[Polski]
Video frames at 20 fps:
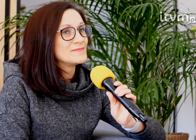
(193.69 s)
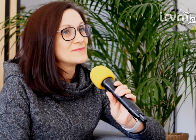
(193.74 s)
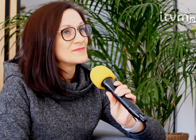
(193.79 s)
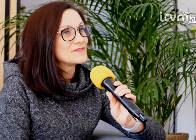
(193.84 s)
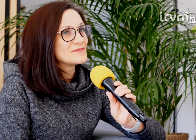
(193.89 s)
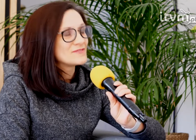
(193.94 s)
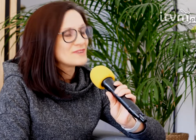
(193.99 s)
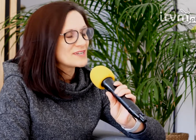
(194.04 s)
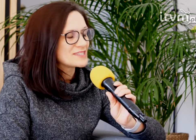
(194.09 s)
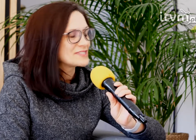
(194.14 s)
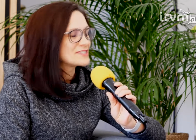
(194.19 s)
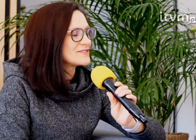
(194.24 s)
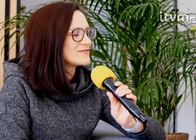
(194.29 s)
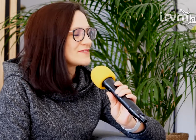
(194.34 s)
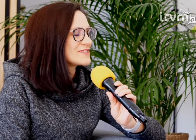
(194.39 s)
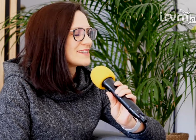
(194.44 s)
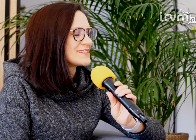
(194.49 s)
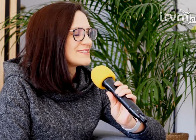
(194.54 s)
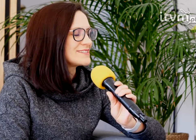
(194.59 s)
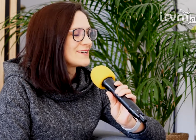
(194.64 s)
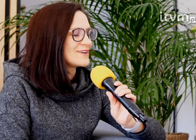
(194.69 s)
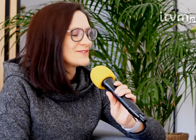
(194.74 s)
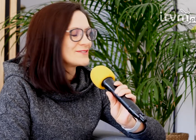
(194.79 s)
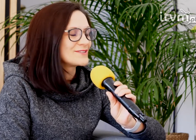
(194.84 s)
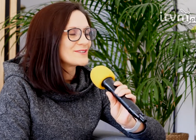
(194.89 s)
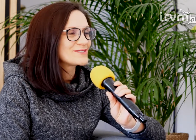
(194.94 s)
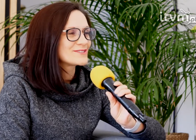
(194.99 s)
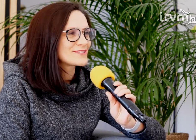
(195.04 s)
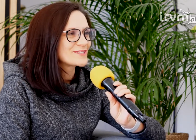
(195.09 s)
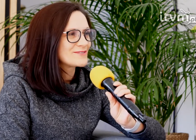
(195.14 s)
właśnie wtedy on
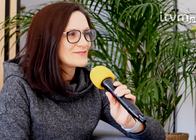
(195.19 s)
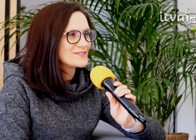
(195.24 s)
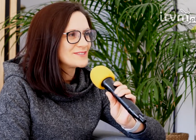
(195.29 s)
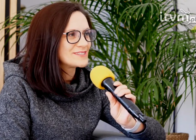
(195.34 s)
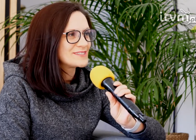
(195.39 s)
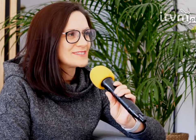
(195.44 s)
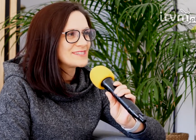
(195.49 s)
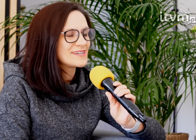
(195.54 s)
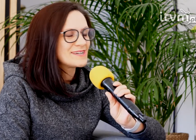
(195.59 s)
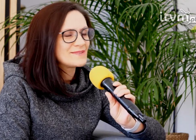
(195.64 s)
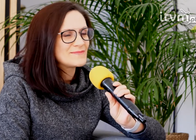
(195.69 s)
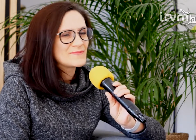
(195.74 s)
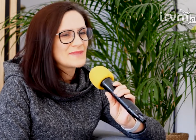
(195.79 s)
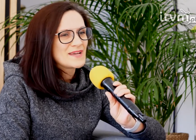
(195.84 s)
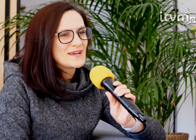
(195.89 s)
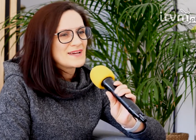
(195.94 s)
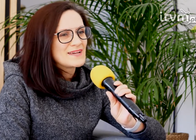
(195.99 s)
rozkwitnie